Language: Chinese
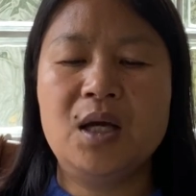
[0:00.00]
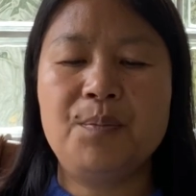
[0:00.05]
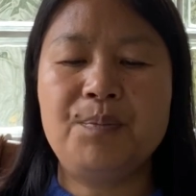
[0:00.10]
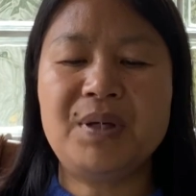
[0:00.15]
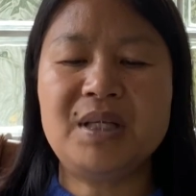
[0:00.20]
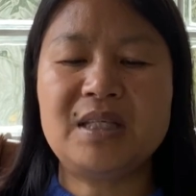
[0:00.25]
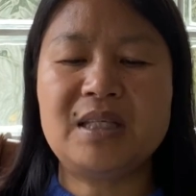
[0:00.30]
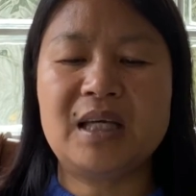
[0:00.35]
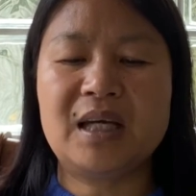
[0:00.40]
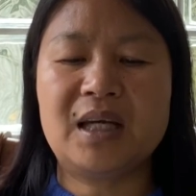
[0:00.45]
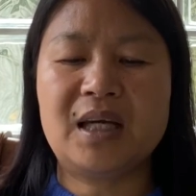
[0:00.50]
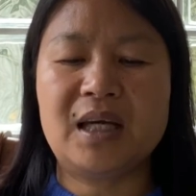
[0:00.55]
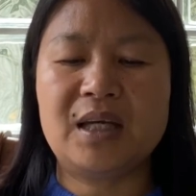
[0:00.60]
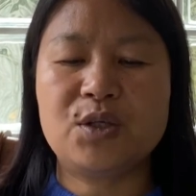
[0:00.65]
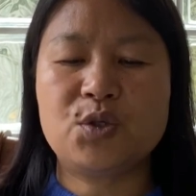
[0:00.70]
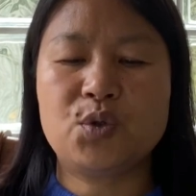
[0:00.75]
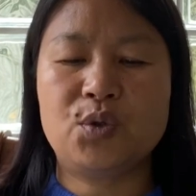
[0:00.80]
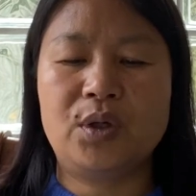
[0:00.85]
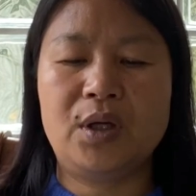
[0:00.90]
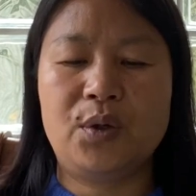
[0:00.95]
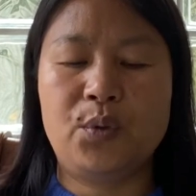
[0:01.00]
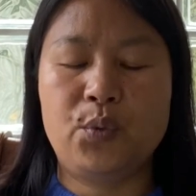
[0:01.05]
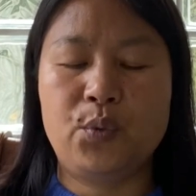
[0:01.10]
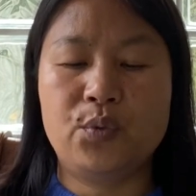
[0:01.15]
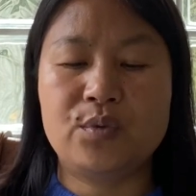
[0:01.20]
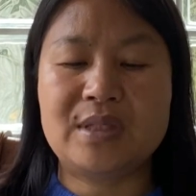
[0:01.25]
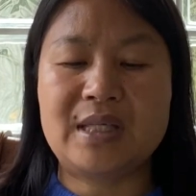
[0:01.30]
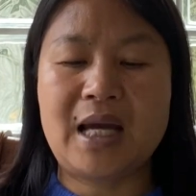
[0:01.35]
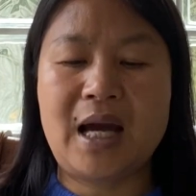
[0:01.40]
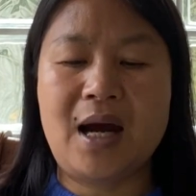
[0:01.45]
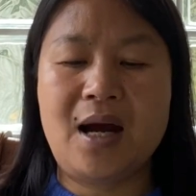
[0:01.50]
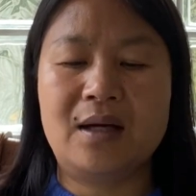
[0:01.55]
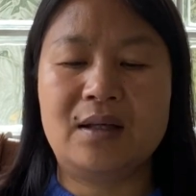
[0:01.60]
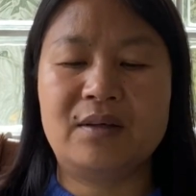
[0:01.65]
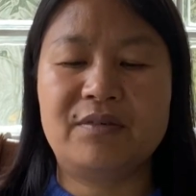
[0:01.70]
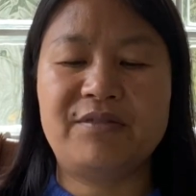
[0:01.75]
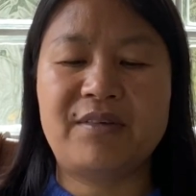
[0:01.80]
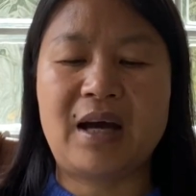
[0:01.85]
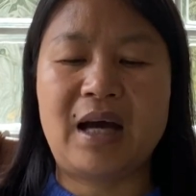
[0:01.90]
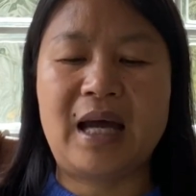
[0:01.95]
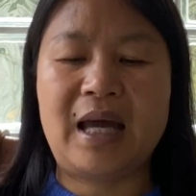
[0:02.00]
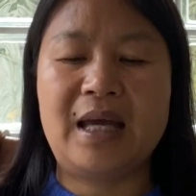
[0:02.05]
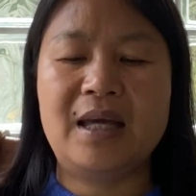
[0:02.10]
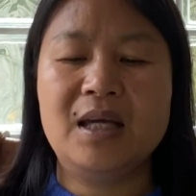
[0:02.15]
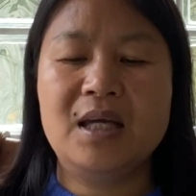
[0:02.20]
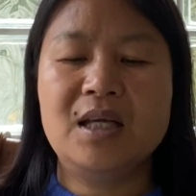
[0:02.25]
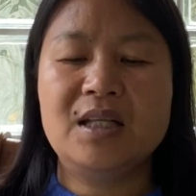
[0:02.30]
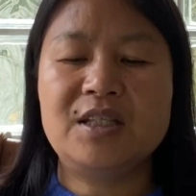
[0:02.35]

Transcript: 并且给出了五加二的方案，